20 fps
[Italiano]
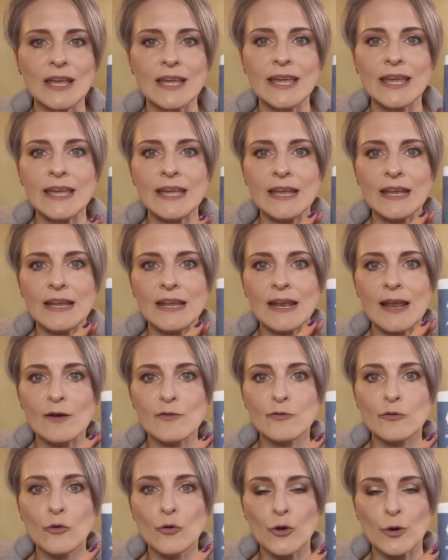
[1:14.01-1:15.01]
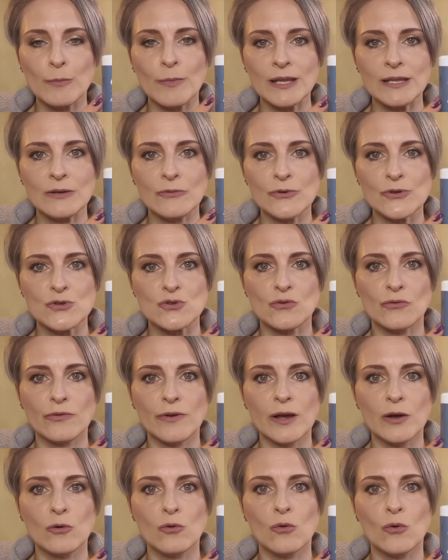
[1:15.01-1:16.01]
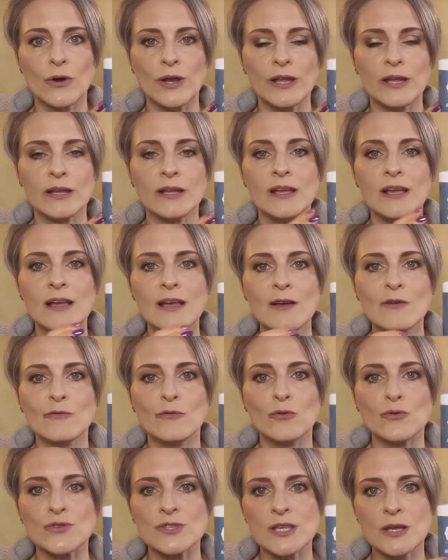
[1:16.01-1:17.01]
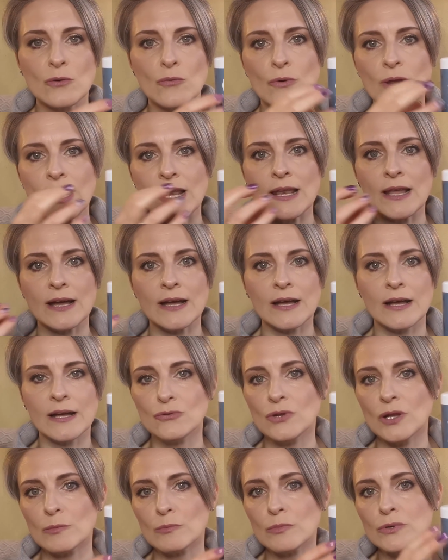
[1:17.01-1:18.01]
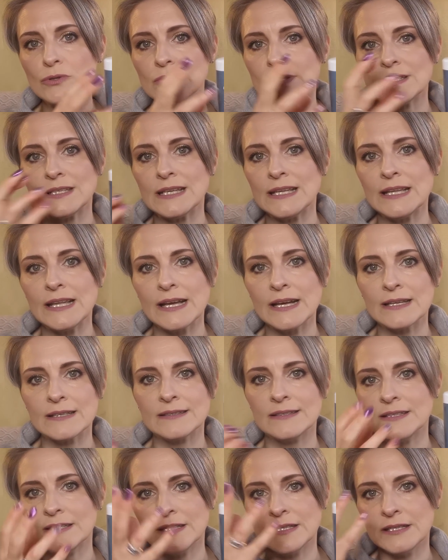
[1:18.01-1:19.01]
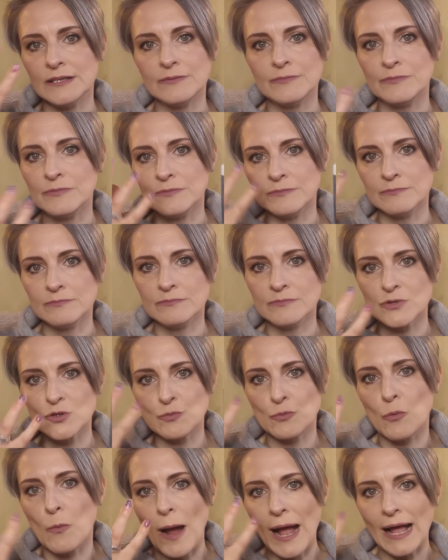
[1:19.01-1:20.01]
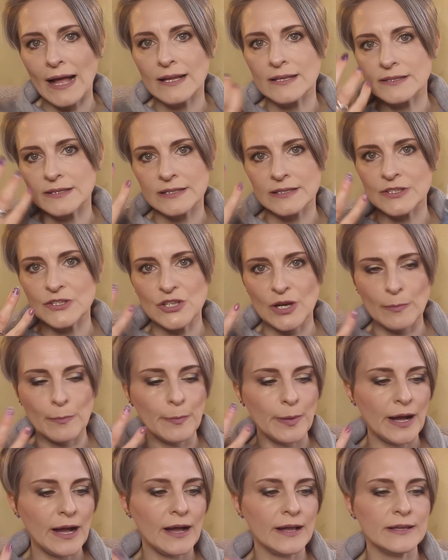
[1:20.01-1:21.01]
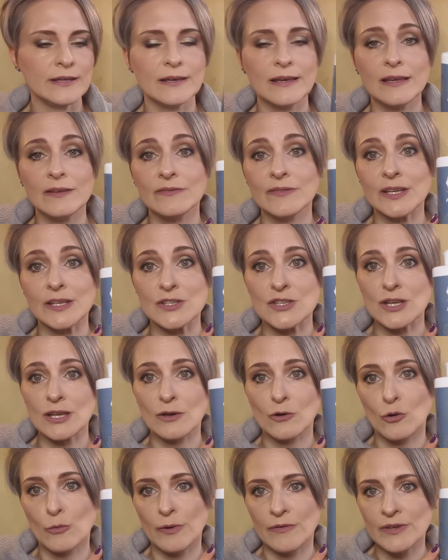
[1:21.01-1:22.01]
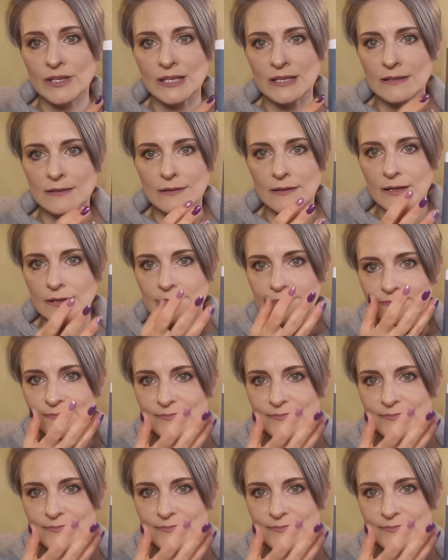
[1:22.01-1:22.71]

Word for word: che eh, la forma di questo flacone fosse quella di una bottiglia di mh, mm, spumante, di champagne e invece come vedete